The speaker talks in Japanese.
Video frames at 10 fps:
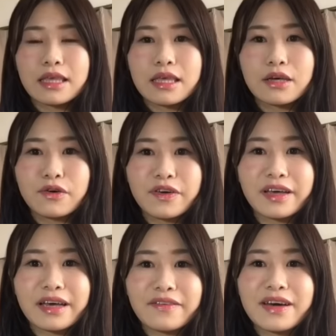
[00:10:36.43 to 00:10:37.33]
えー、
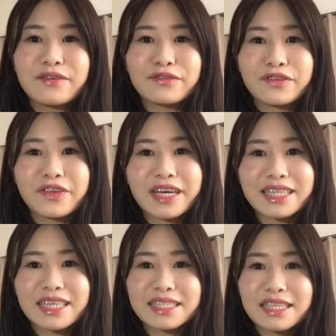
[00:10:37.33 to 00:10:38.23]
今回はこのような
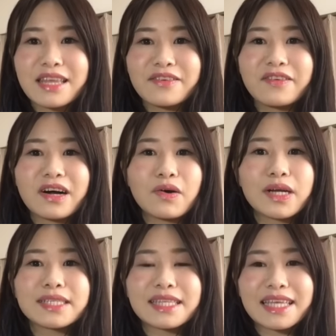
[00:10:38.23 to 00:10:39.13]
形で動画を終
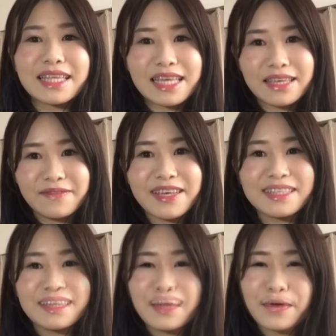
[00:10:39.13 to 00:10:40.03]
わらせていただきます。